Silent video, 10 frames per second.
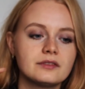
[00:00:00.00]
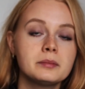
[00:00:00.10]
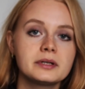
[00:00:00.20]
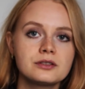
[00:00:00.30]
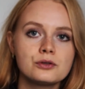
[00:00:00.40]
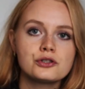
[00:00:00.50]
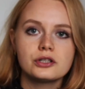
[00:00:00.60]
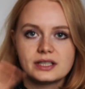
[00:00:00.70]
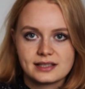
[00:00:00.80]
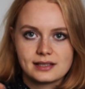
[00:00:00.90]

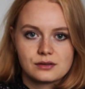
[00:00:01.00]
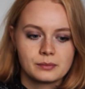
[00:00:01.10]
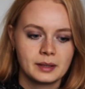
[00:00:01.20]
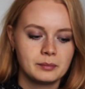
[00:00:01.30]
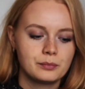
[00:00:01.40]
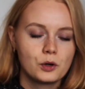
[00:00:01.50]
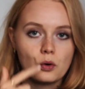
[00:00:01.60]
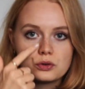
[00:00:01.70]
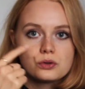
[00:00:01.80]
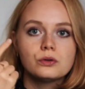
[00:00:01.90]
Wimperntusche, das ist so mein
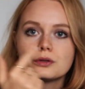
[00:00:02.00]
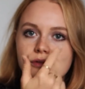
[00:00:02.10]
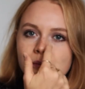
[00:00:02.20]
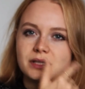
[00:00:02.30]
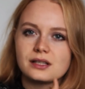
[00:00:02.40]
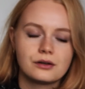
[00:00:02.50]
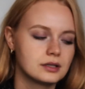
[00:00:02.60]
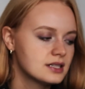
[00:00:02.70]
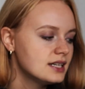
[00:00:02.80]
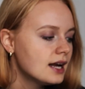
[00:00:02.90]
Go-To und so ein bisschen
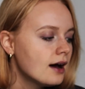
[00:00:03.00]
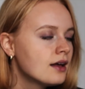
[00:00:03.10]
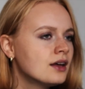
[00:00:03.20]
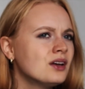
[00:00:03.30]
Concealer.